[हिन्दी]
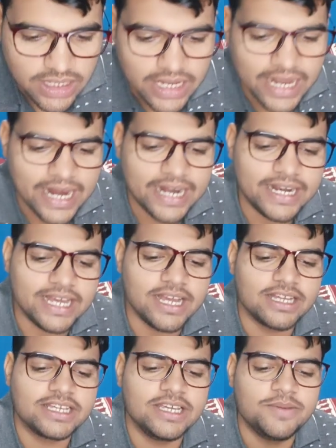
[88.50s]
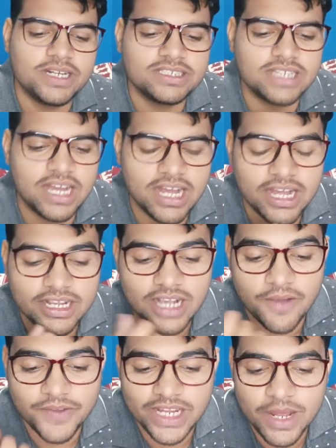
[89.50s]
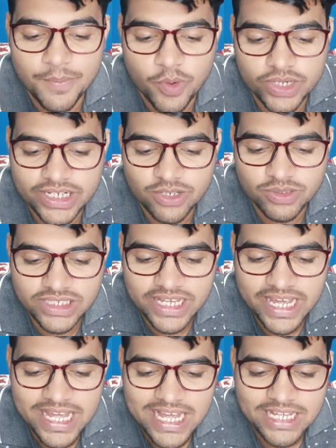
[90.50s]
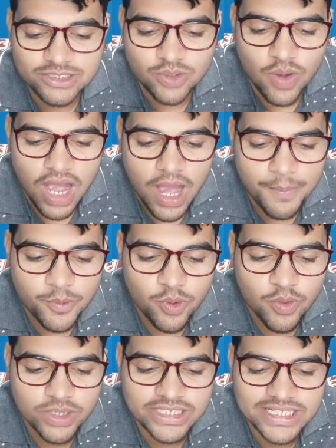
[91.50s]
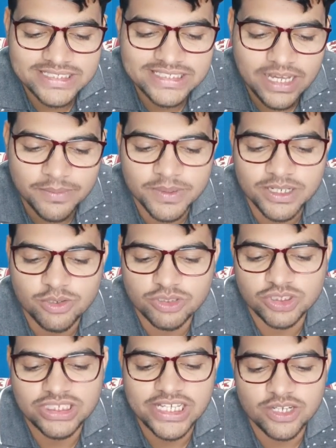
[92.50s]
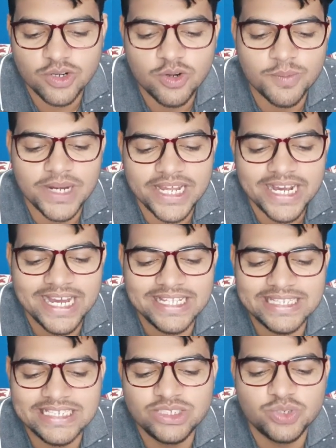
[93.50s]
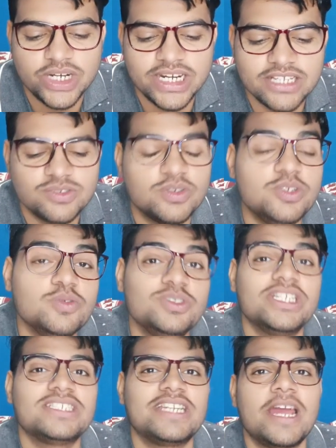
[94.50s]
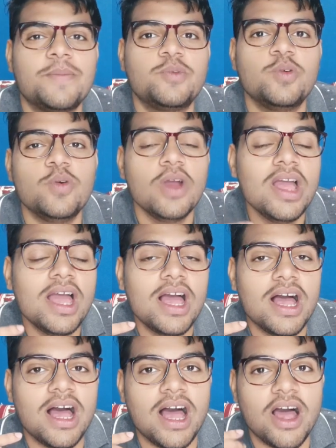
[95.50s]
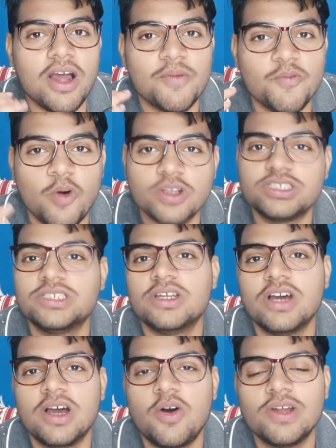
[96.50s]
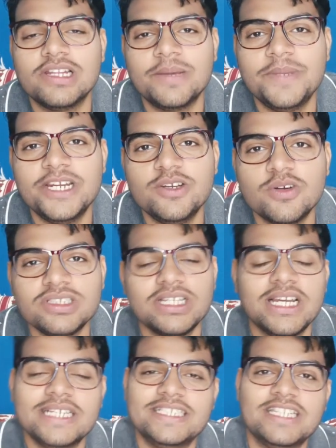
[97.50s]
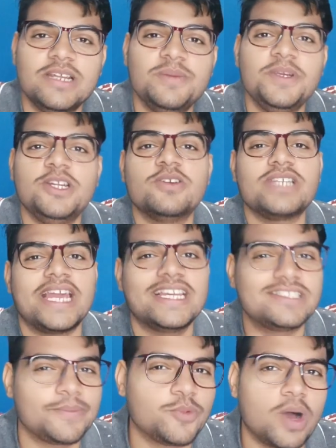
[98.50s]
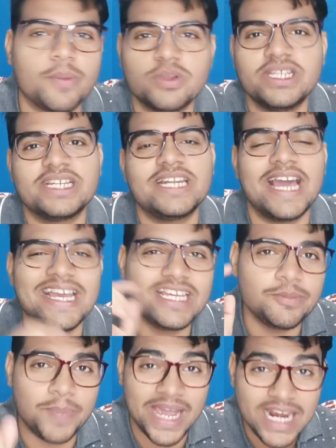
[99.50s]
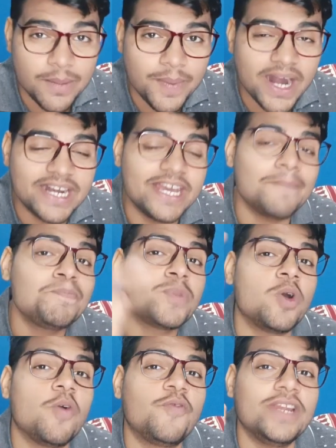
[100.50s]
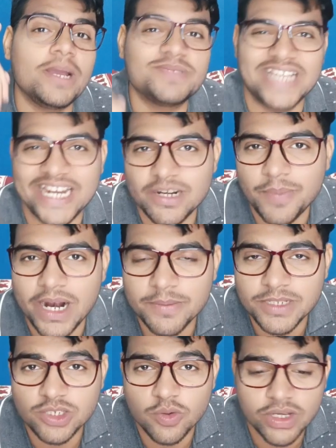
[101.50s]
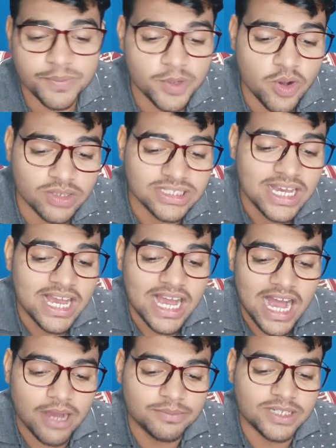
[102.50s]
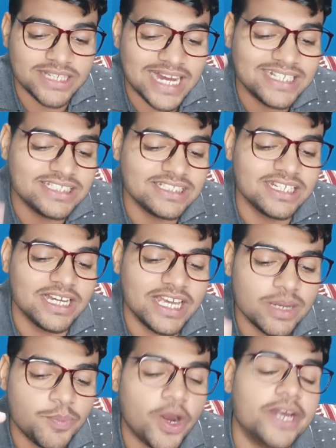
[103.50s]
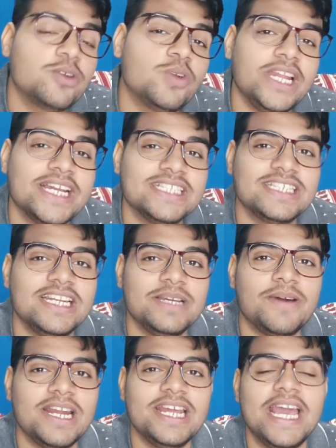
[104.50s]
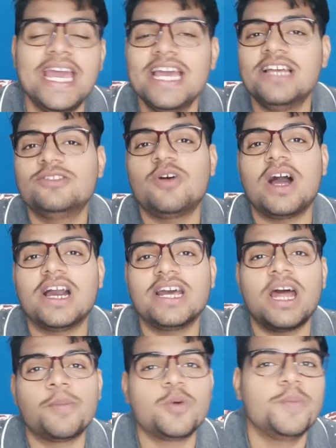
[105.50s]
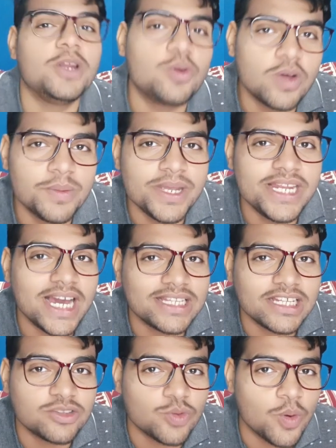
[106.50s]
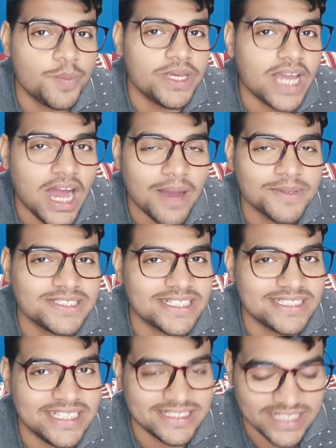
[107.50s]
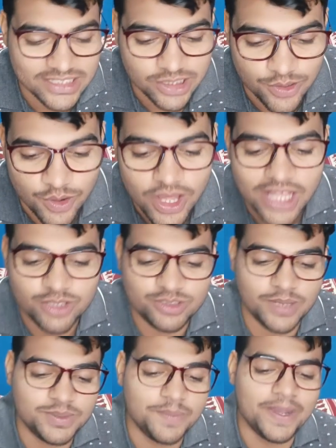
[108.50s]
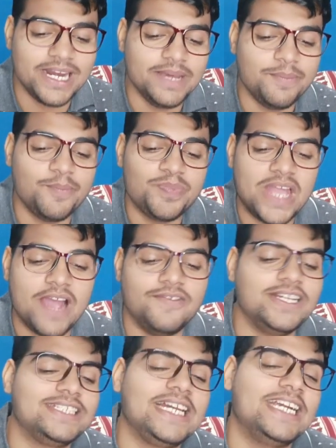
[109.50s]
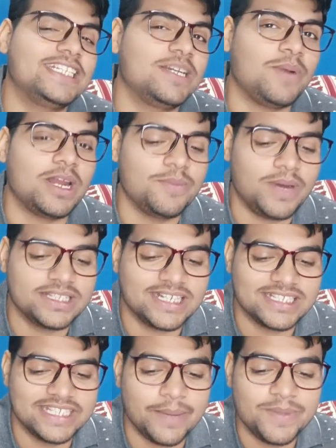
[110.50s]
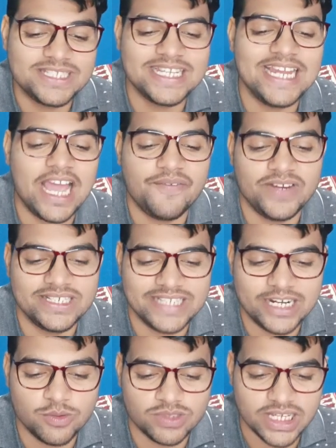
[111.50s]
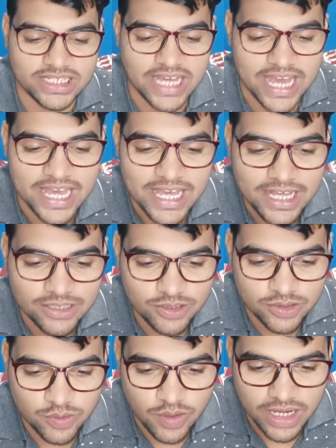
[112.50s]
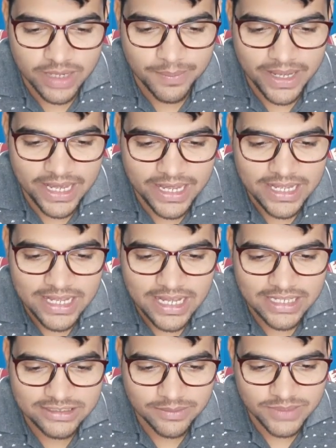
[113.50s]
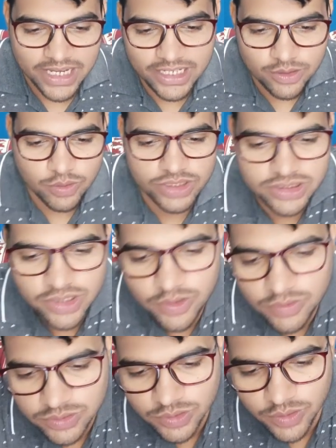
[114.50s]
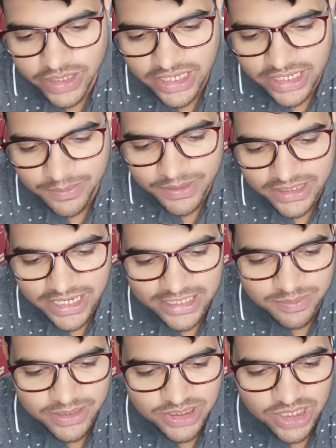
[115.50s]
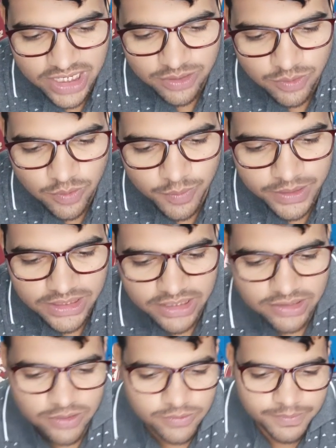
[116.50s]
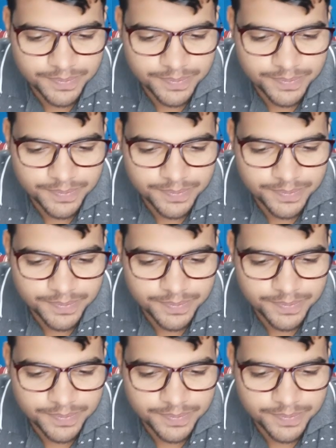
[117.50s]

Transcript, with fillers: एंड कीवर्ड्स काफ़ी ज़्यादा इंपॉर्टेंट होते हैं सो so, आपको ये सब कुछ सीखने को मिलेगा इन दिस ट्रेनिंग सो यू जस्ट हैव टू वॉच ऑल द वीडियोस जितने भी वीडियोस आएंगे सबको आपको देखना है ये पहला पार्ट है होपफुली आप सेकंड पार्ट भी देखोगे बिकॉज हम हर uh, एक पॉइंट को लेके चलने वाले हैं तो अगर आपको बिल्कुल भी नहीं आता तो भी आप इससे सीख सकते हो तो सबसे पहले एफलीट साइट के बारे में बात करते हैं अब बेसिकली एफलीट साइट होता क्या है तो इसको अगर मैं uh, समझाने की कोशिश करूँ सो एक मिनट गाइस मैं चार्ट ओपन करता हूँ